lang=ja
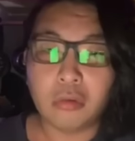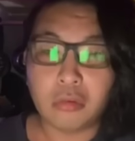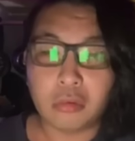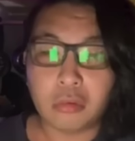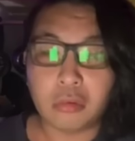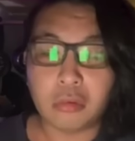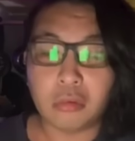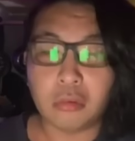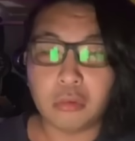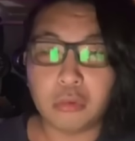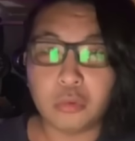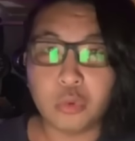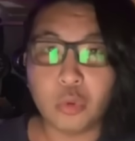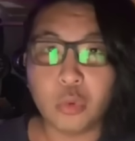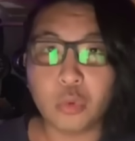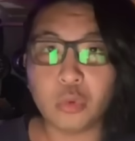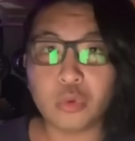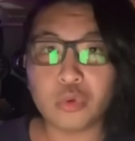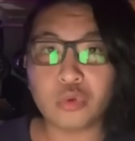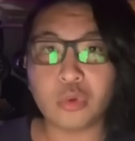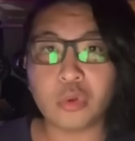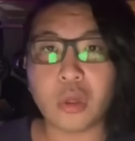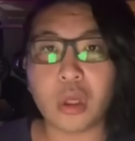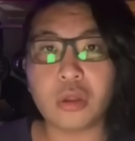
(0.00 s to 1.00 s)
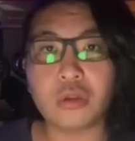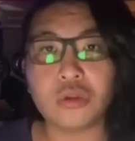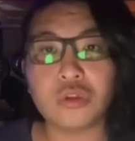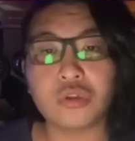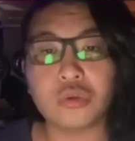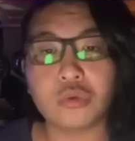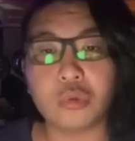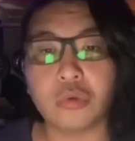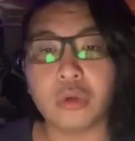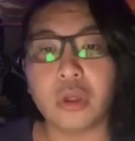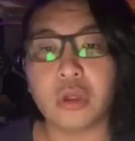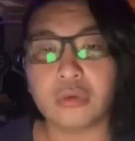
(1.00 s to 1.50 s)
うん。ようその話
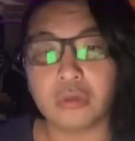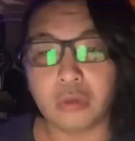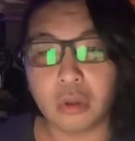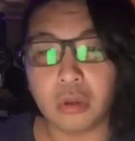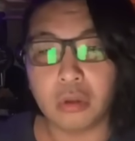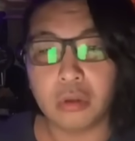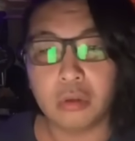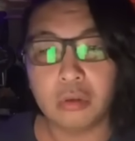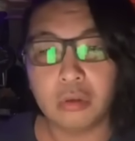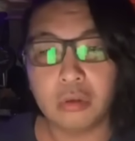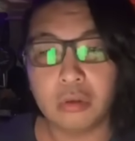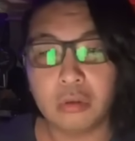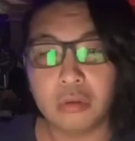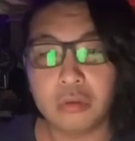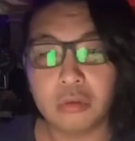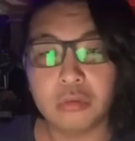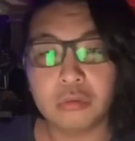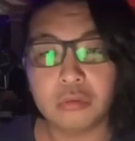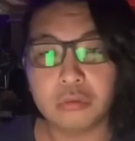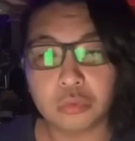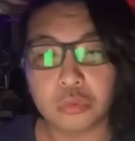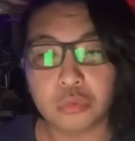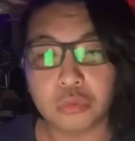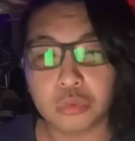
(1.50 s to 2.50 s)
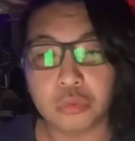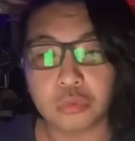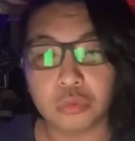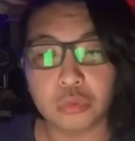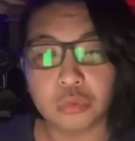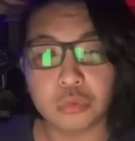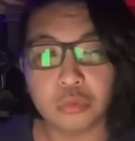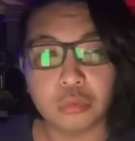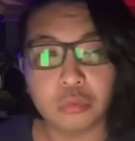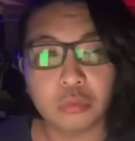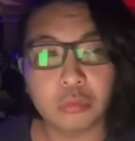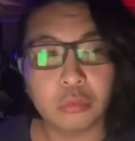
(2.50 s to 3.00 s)
しとるやんな。そうそう
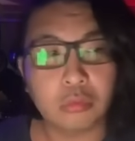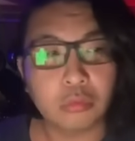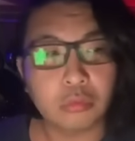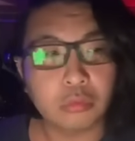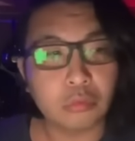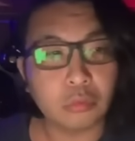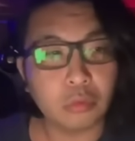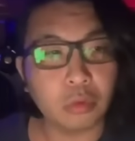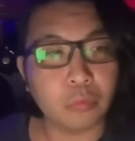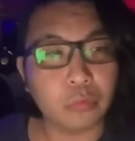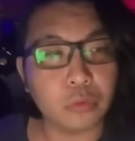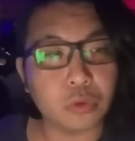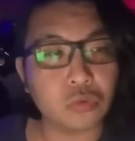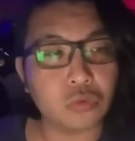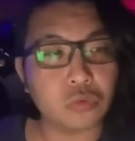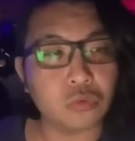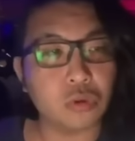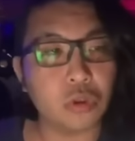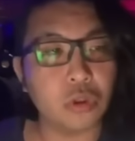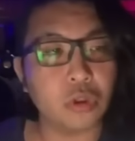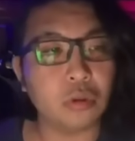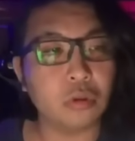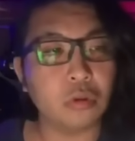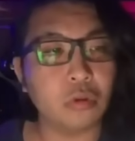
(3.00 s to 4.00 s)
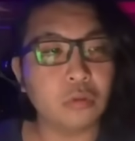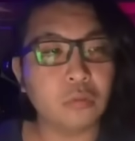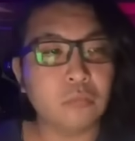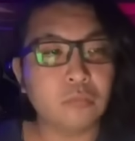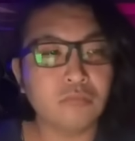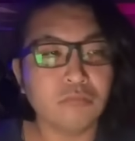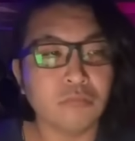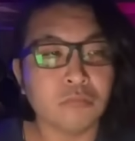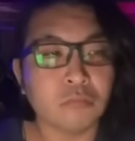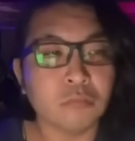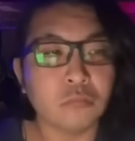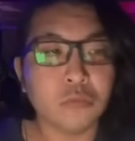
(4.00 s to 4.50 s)
そう。だから別に、
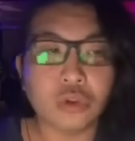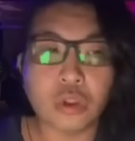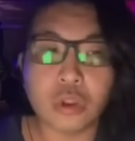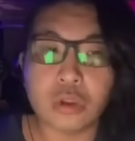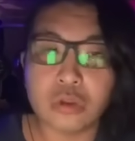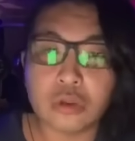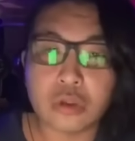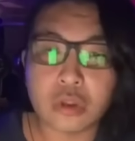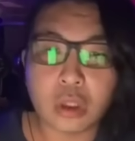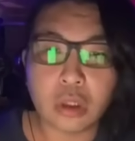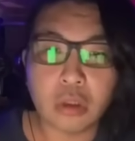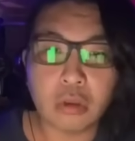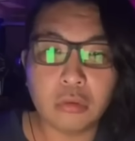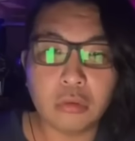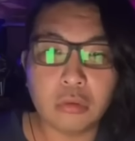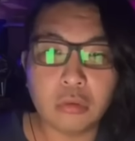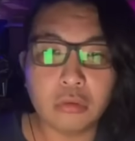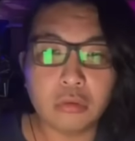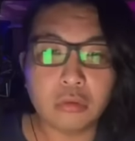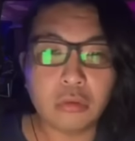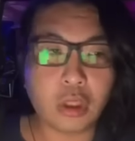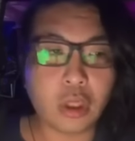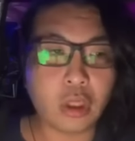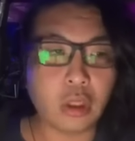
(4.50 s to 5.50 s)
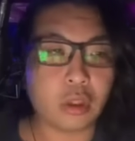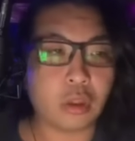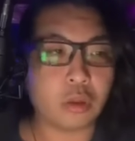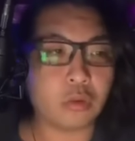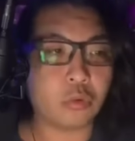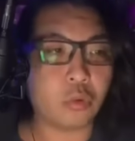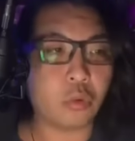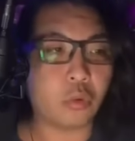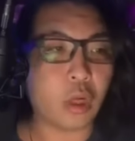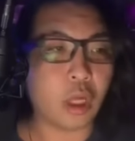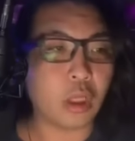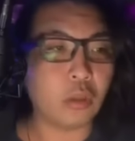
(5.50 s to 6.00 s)
全然。で、
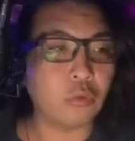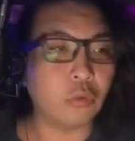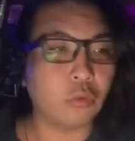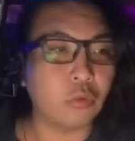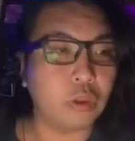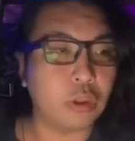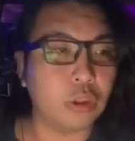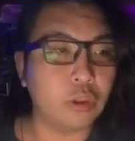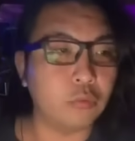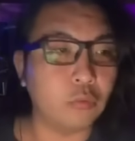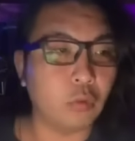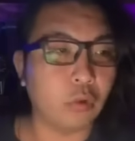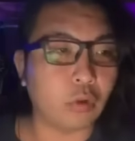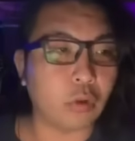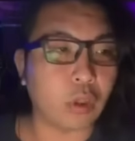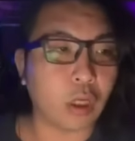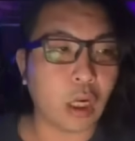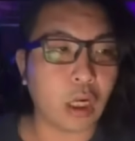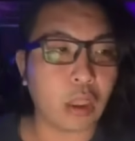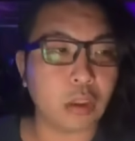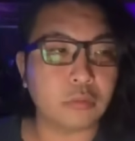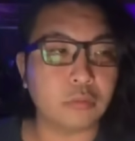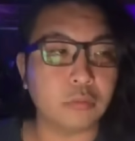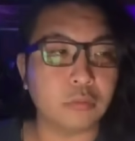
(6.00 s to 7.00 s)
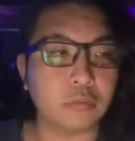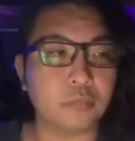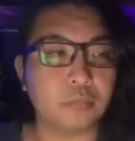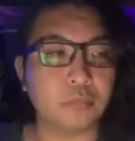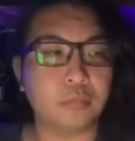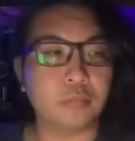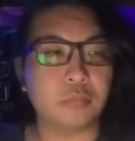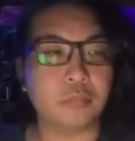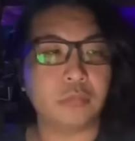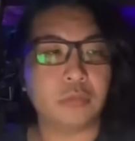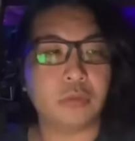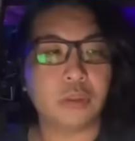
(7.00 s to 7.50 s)
虎の意を狩る
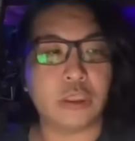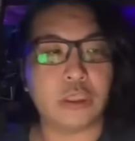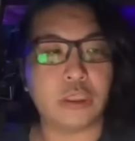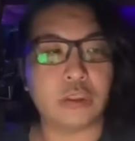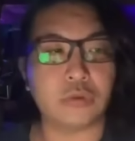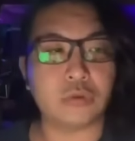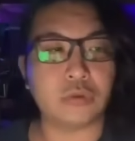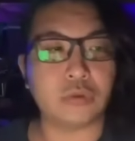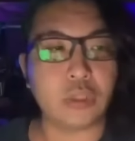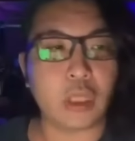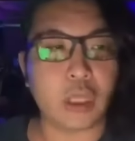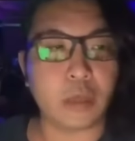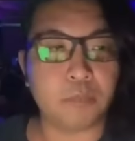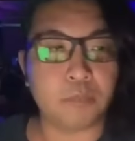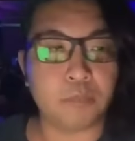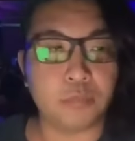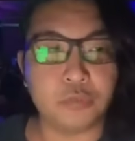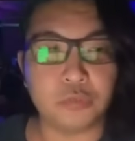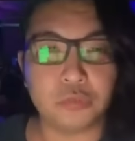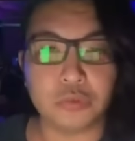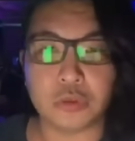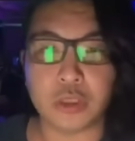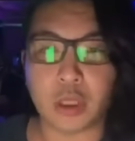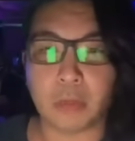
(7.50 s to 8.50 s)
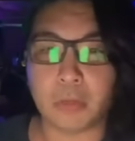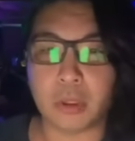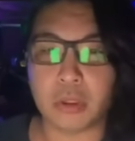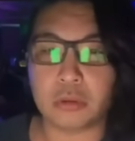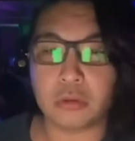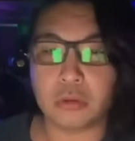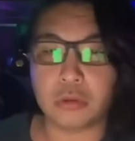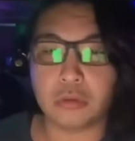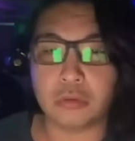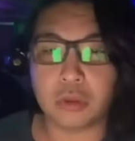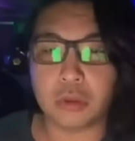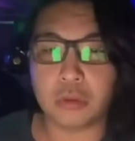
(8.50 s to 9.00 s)
狐、プー様っ
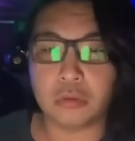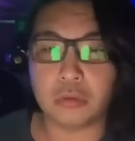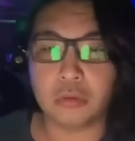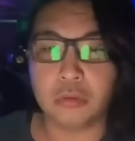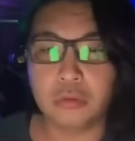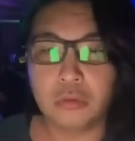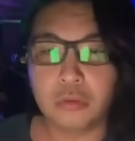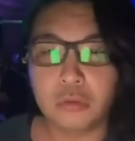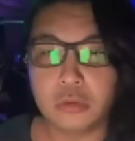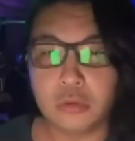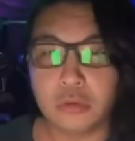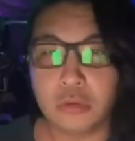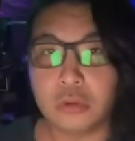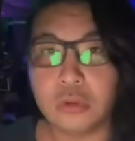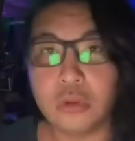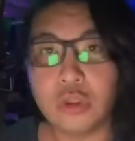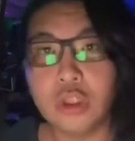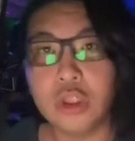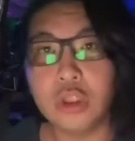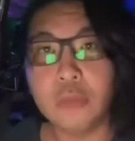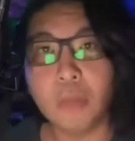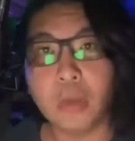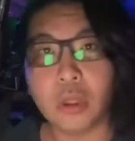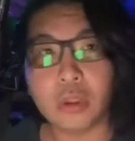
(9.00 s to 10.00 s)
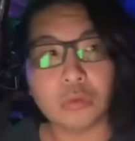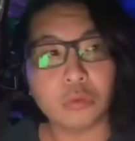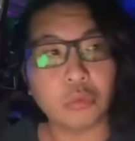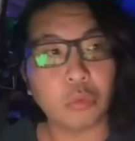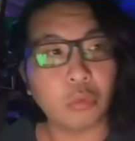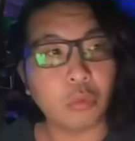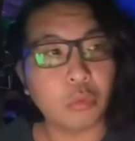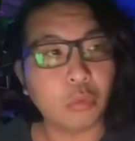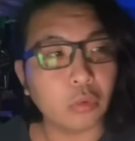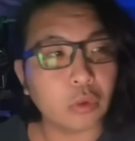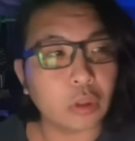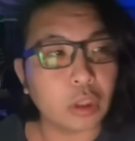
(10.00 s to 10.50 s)
て言うけど、今
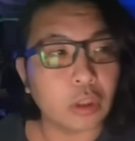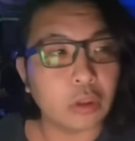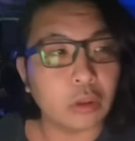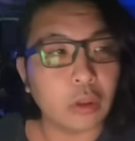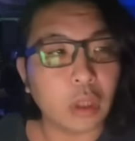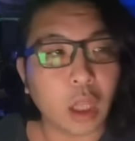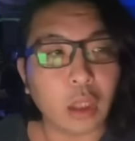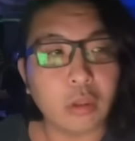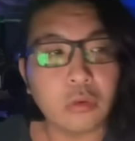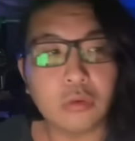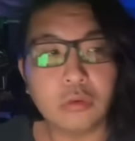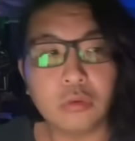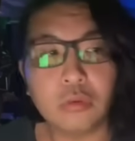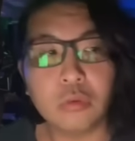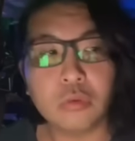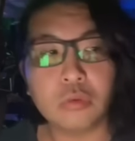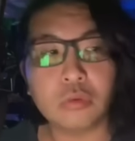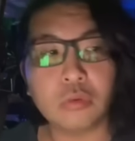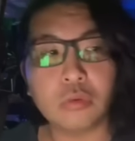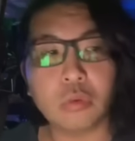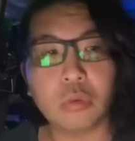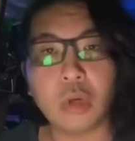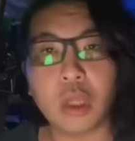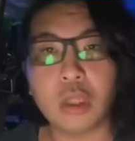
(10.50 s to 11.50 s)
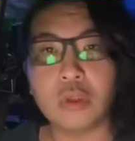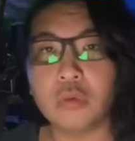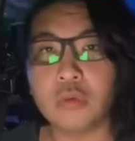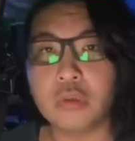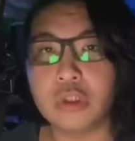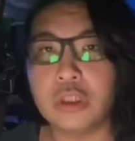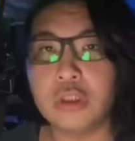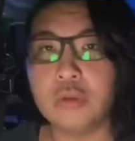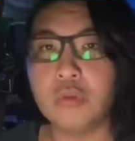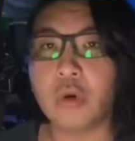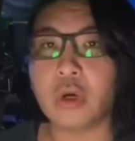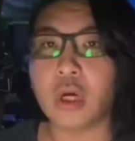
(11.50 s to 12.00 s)
どこで何の虎の
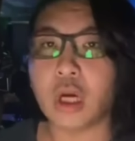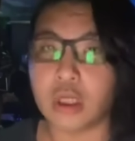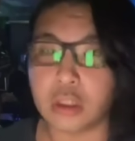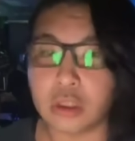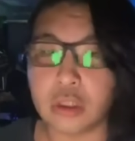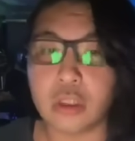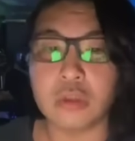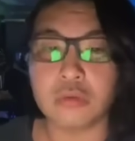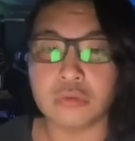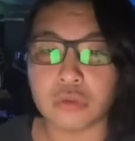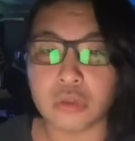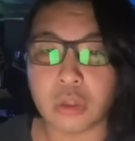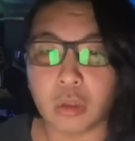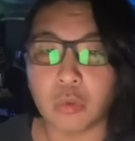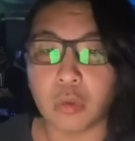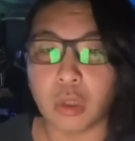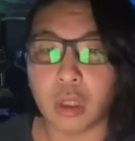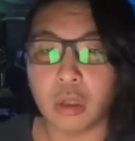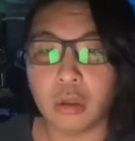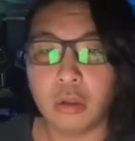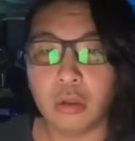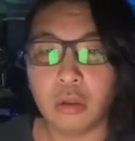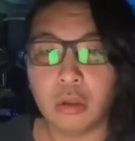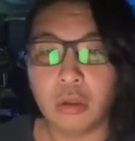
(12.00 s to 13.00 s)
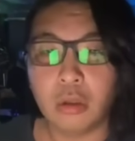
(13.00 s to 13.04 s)
意を借りてるんですか、俺。